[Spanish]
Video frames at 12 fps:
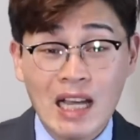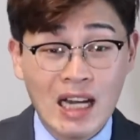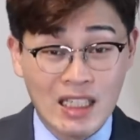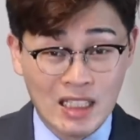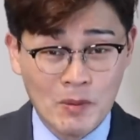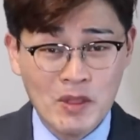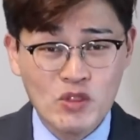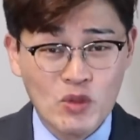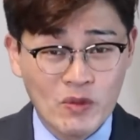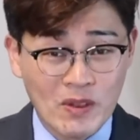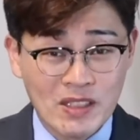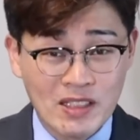Además,
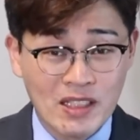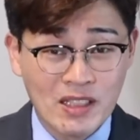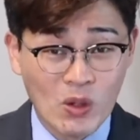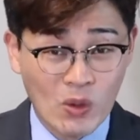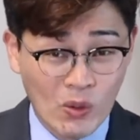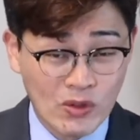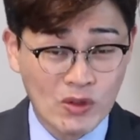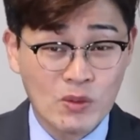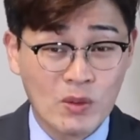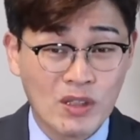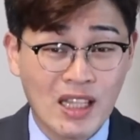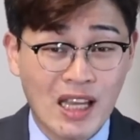suficiente
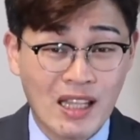consumo de